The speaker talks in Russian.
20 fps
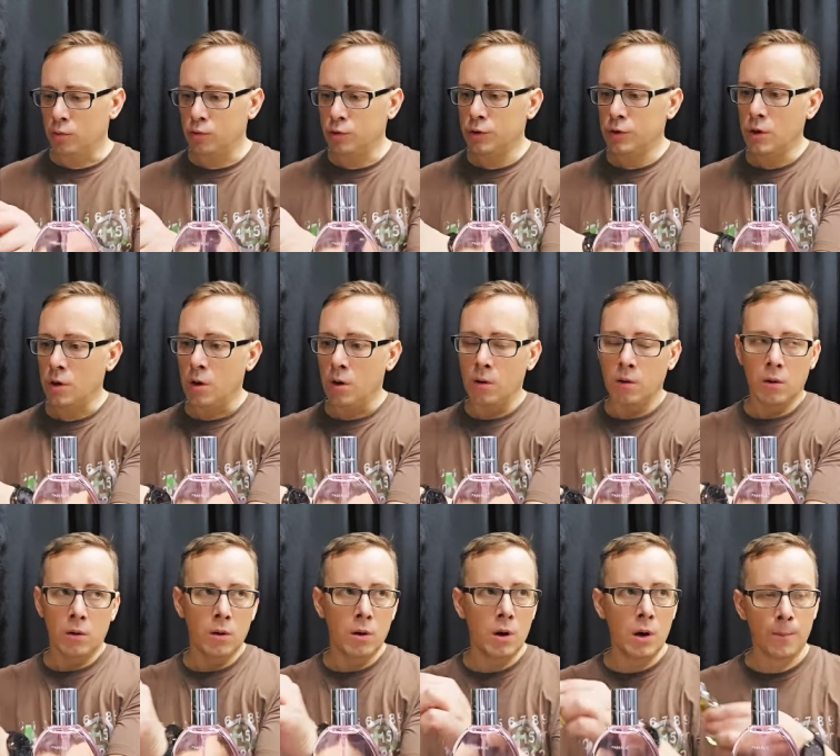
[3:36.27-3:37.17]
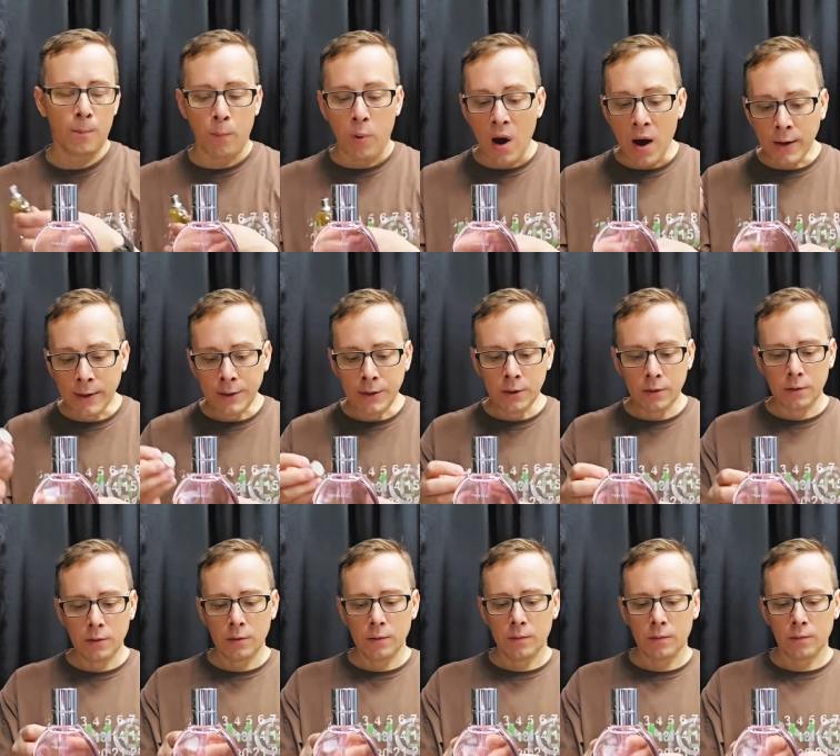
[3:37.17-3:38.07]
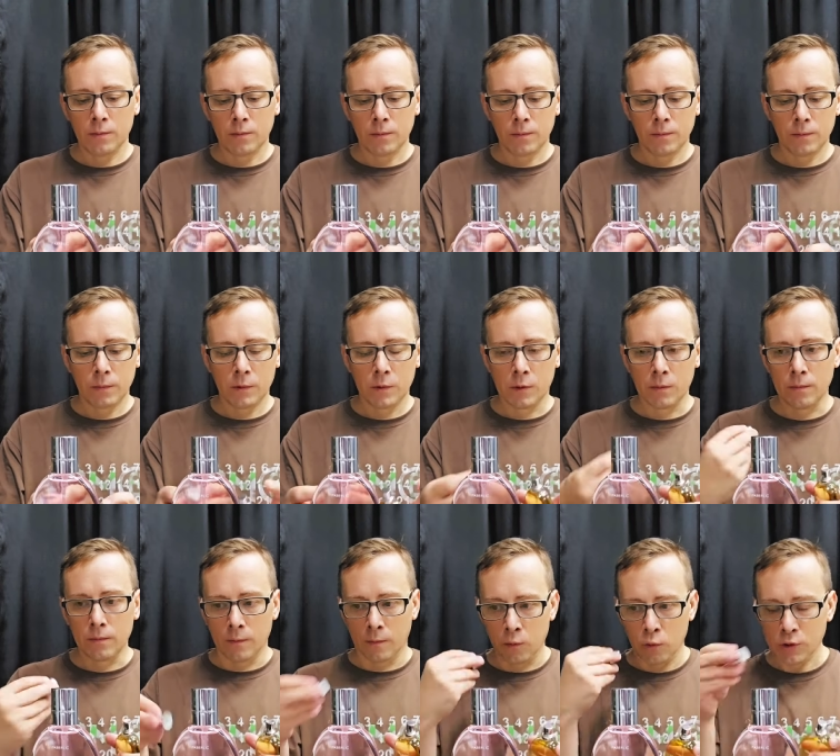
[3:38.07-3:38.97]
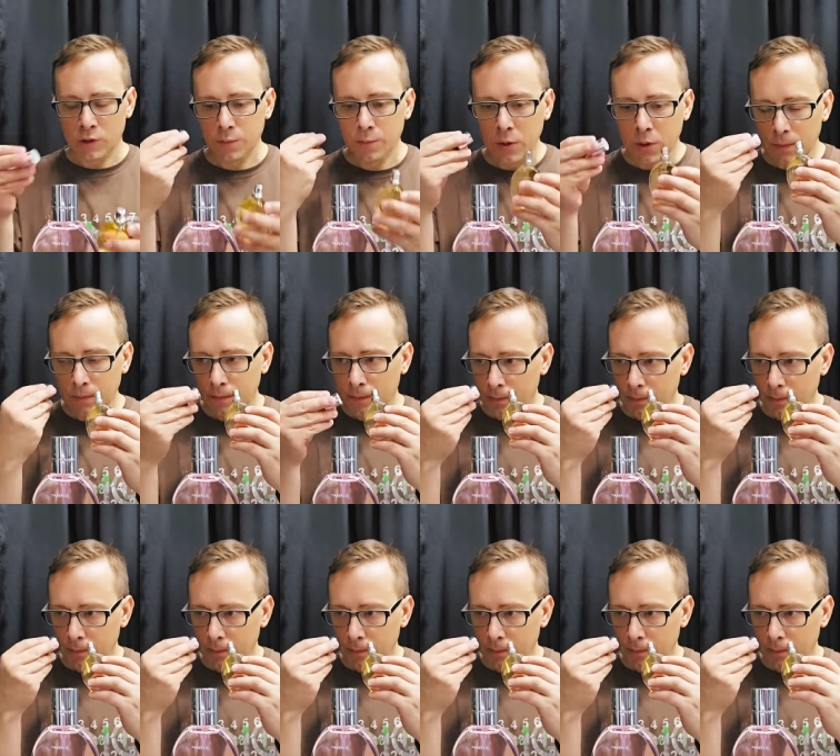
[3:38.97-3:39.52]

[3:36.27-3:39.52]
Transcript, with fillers: друзья, пахнет вроде бы...